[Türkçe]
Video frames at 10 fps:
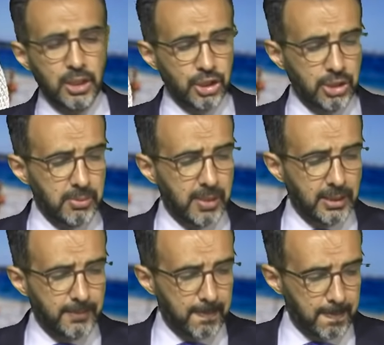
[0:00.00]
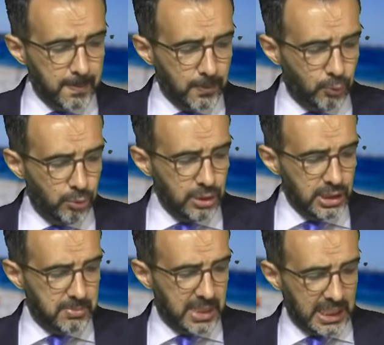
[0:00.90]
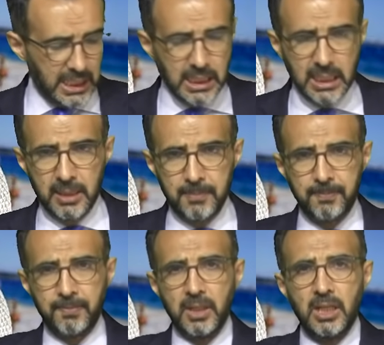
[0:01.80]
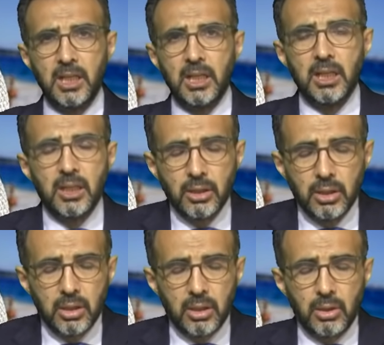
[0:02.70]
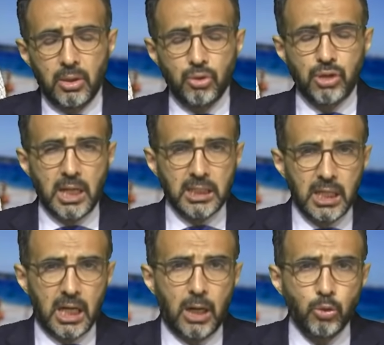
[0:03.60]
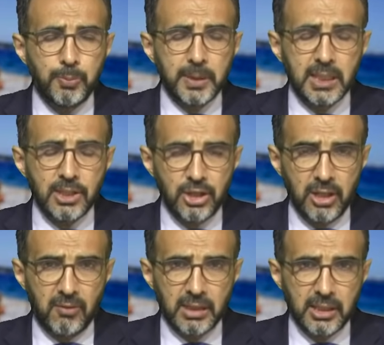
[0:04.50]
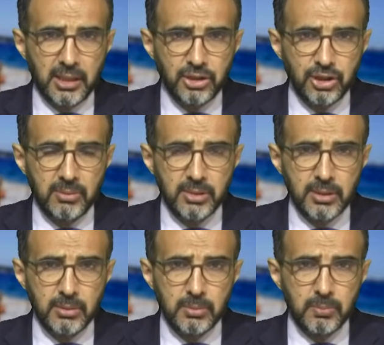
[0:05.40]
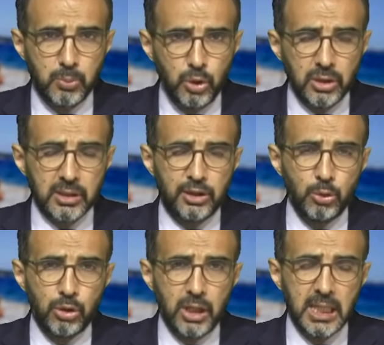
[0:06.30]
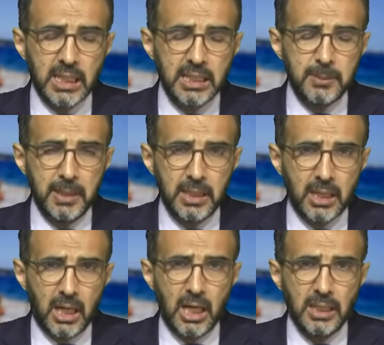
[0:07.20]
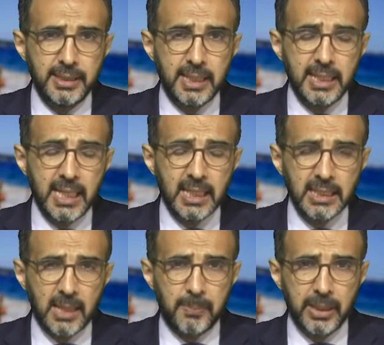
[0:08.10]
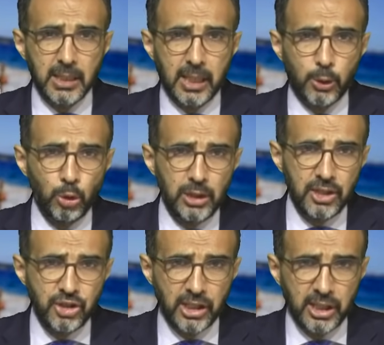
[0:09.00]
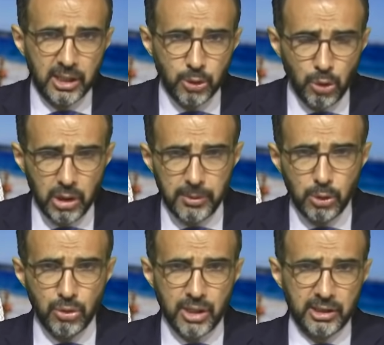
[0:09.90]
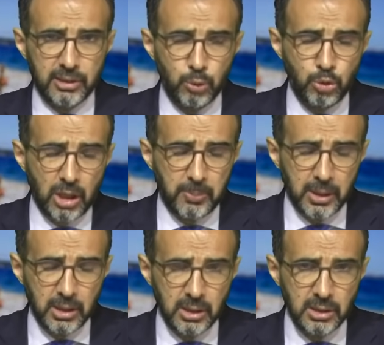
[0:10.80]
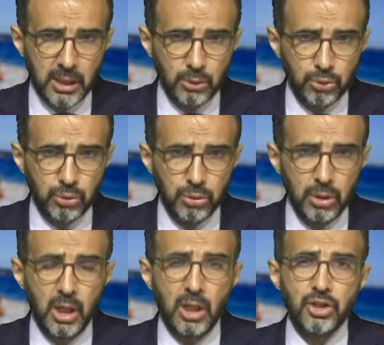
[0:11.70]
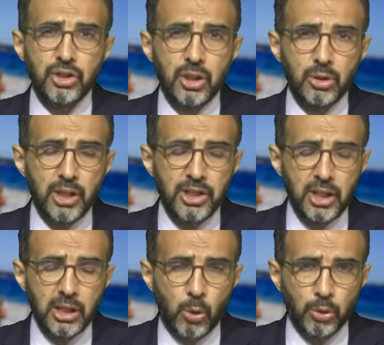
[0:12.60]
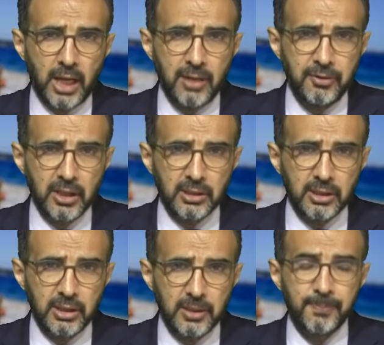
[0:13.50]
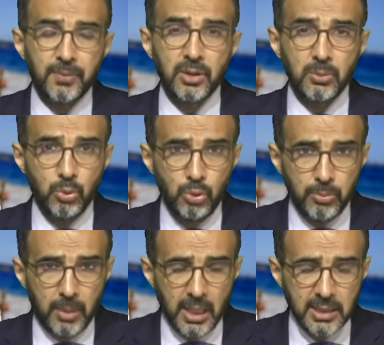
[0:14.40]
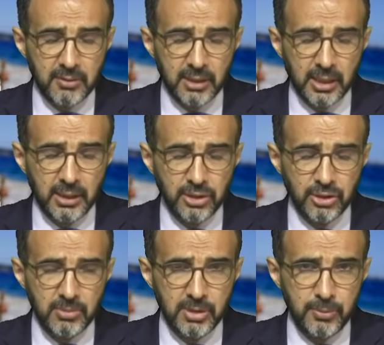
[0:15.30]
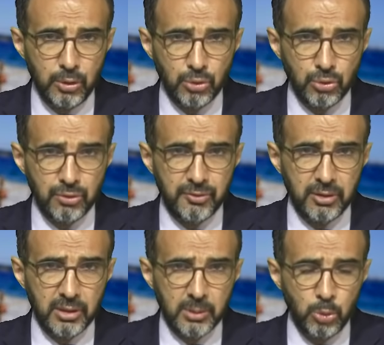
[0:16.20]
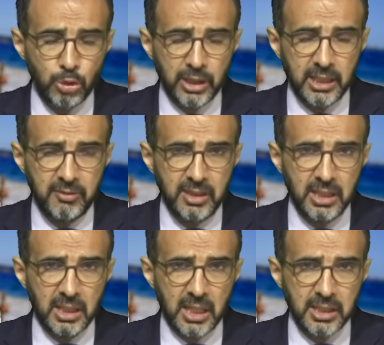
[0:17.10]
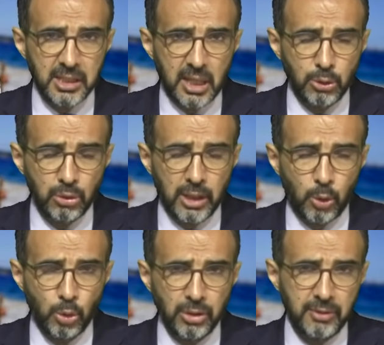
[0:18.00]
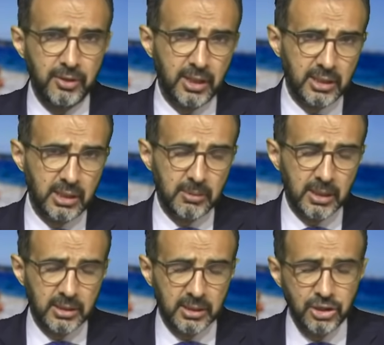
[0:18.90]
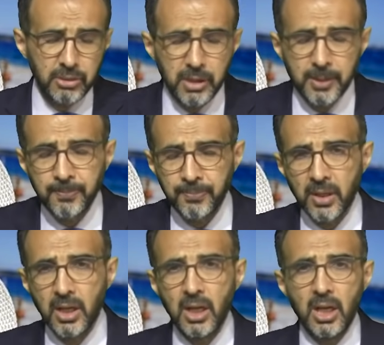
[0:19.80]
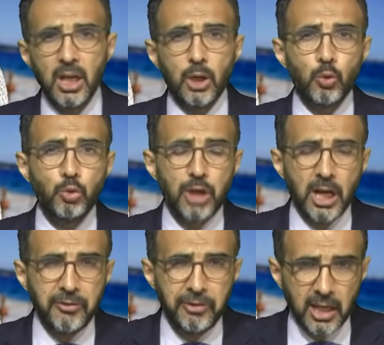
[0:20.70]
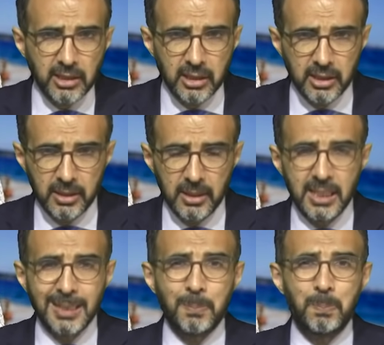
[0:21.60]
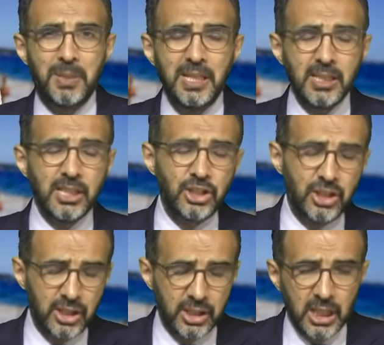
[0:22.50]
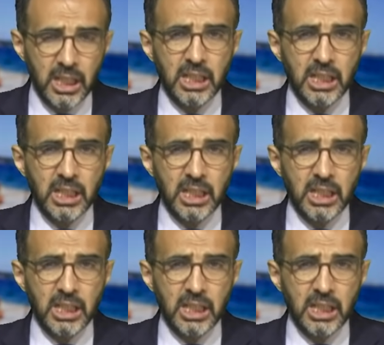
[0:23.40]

Şimdi ben turizmle ilgili özellikle Avrupa'da yaşayan vatandaşlarımızın bu yıl Türkiye'ye gitmeleri halinde ne kadar paralar ödeyeceklerine şöyle bir göz attım. Uçak paralarından tutun, işte gecelik otel fiyatları, bu bazı vatandaşlarımız biliyorsunuz e, müstakil villalar kiralıyorlar. Onların fiyatlarına baktık. Şimdi uçak fiyatları bir kişinin